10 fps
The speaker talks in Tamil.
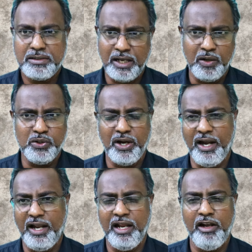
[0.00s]

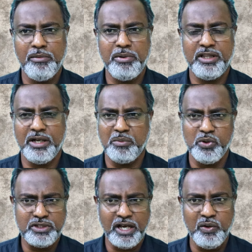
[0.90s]
சகோதரர்களை
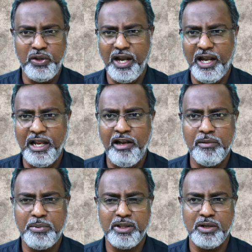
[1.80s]
இழிவுபடுத்தணுமோ சகோதரிகளை
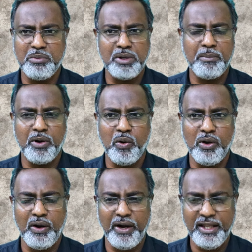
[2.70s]
இழிவுபடுத்தணுமோ நம்ம
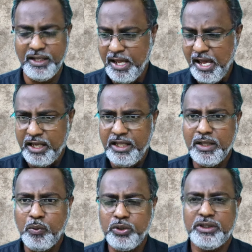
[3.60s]
நோக்கம் கிடையாது
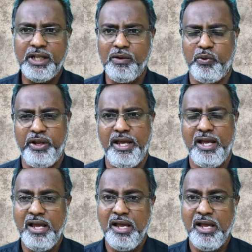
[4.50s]
இந்த உத்தரவுடைய